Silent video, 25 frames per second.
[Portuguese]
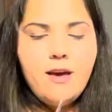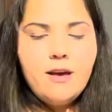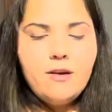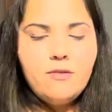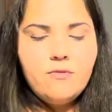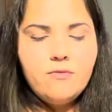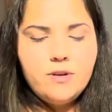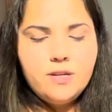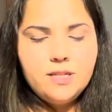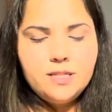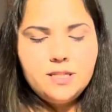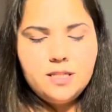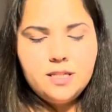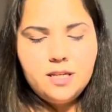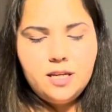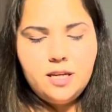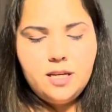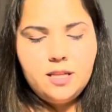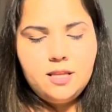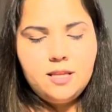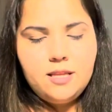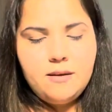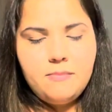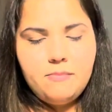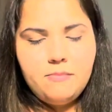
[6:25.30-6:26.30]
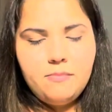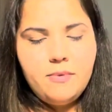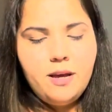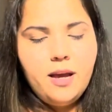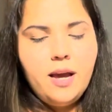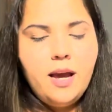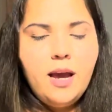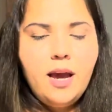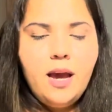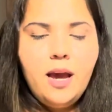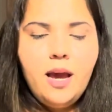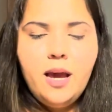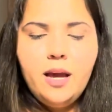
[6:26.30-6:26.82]
com isso daqui
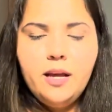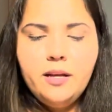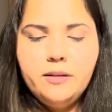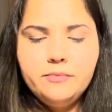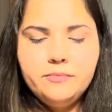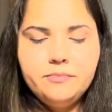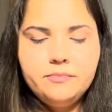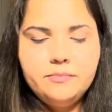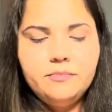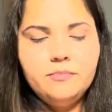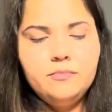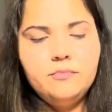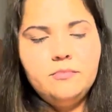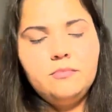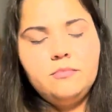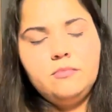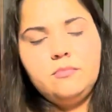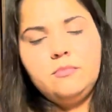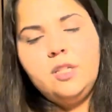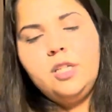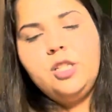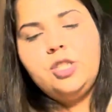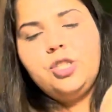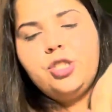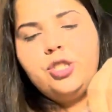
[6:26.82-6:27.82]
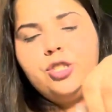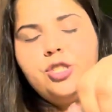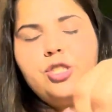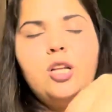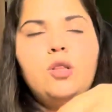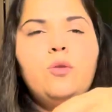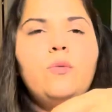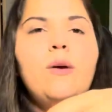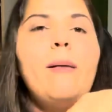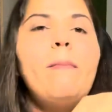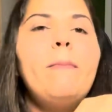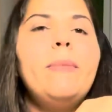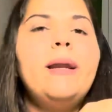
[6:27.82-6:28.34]
também. Ixi, eu já
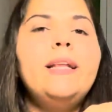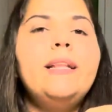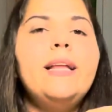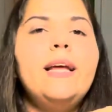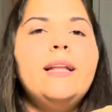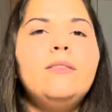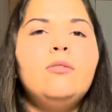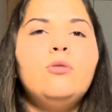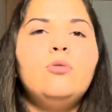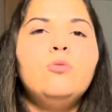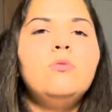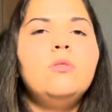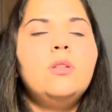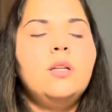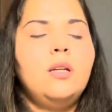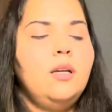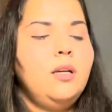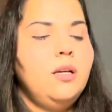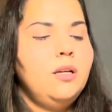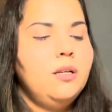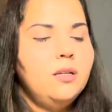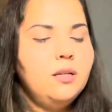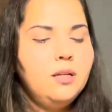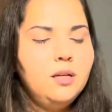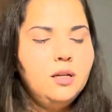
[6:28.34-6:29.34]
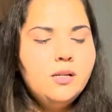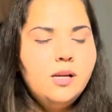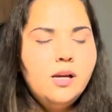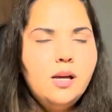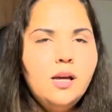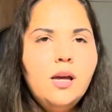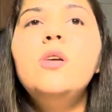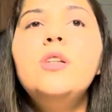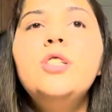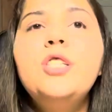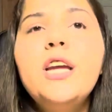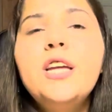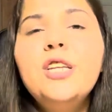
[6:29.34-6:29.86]
tô abrindo é tudo aqui.
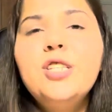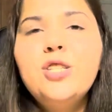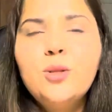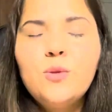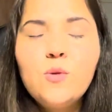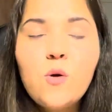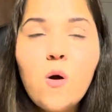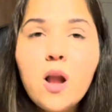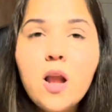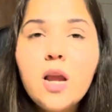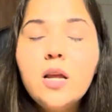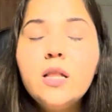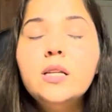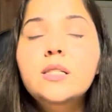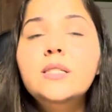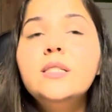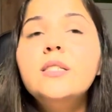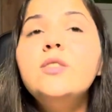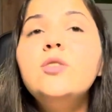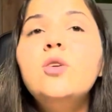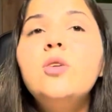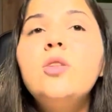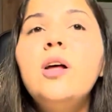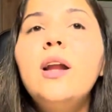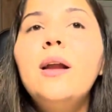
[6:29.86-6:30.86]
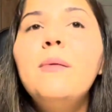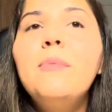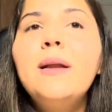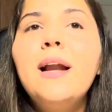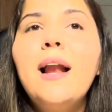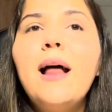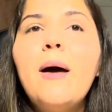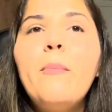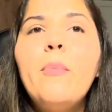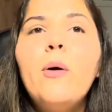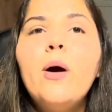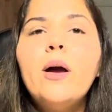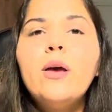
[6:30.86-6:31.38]
Gente, eu tô olhando assim toda hora pra
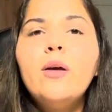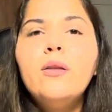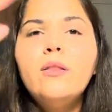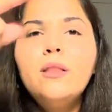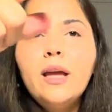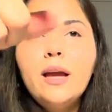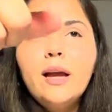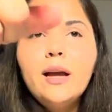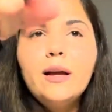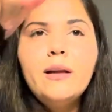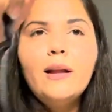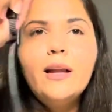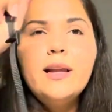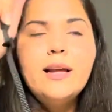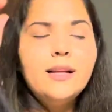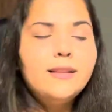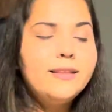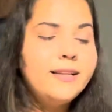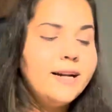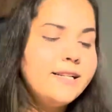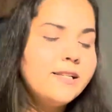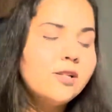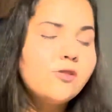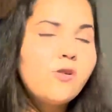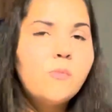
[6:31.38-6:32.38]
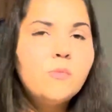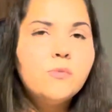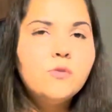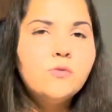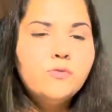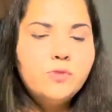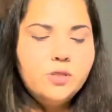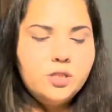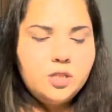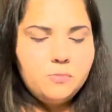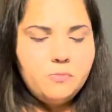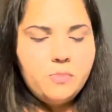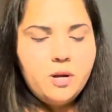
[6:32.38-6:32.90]
lá porque eu tenho ali atrás como
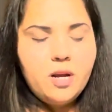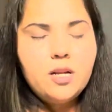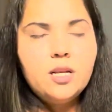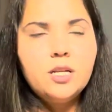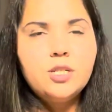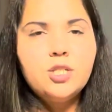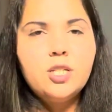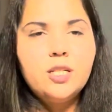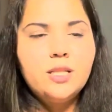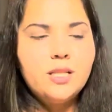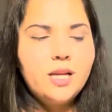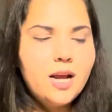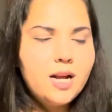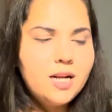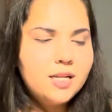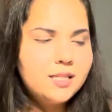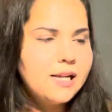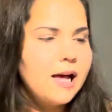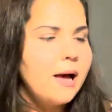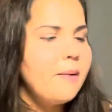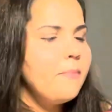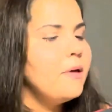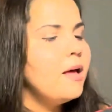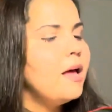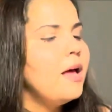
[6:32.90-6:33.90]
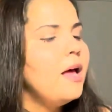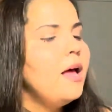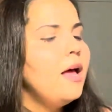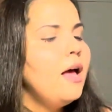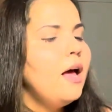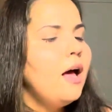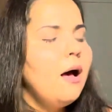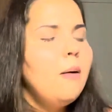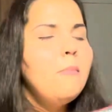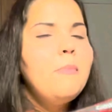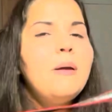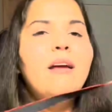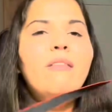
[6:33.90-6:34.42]
um espelho da janela, sabe?
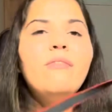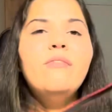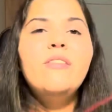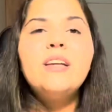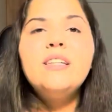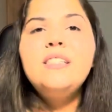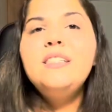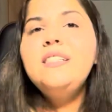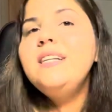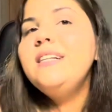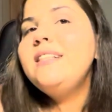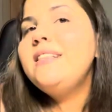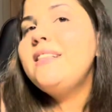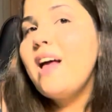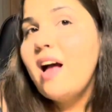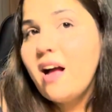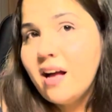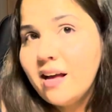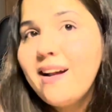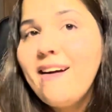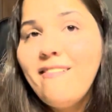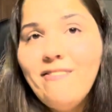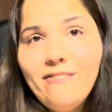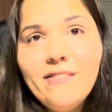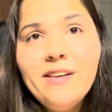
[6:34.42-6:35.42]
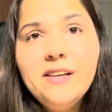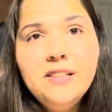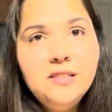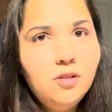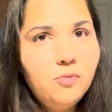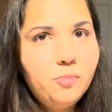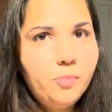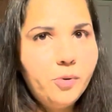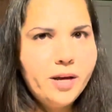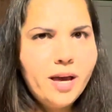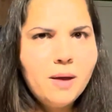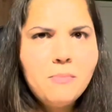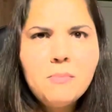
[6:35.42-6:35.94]
pra ver se tá
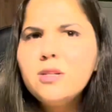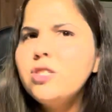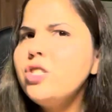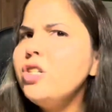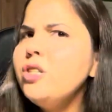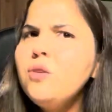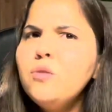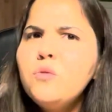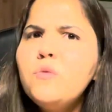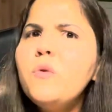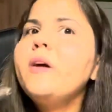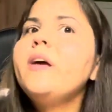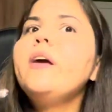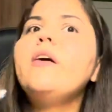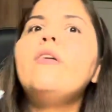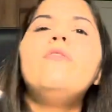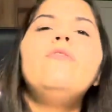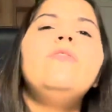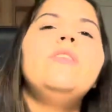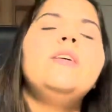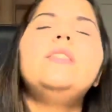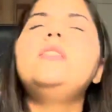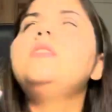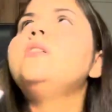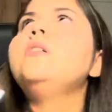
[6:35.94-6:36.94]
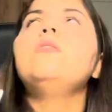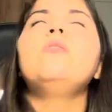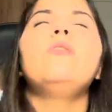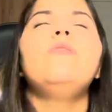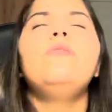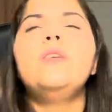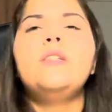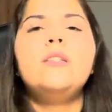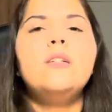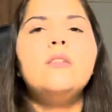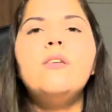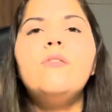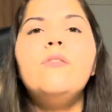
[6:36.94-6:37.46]
gravando. Porque imagina eu tô aqui conversando,
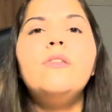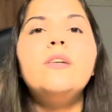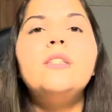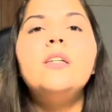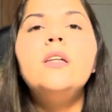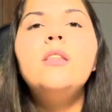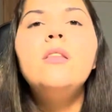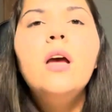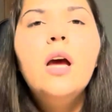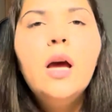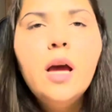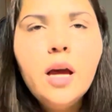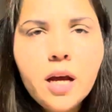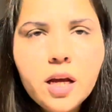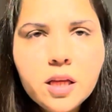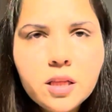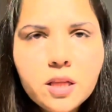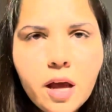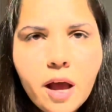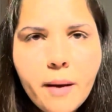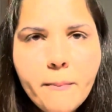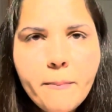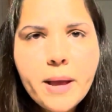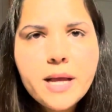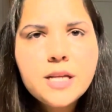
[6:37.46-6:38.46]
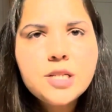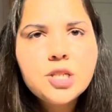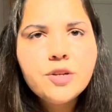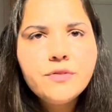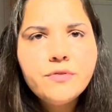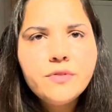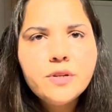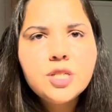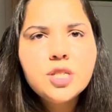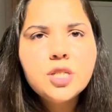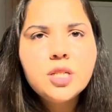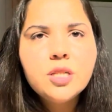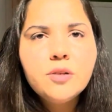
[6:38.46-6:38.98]
conversando, conversando e de repente eu
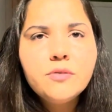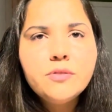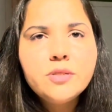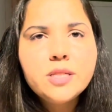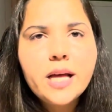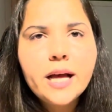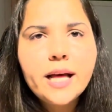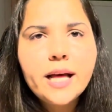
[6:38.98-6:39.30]
vejo que não está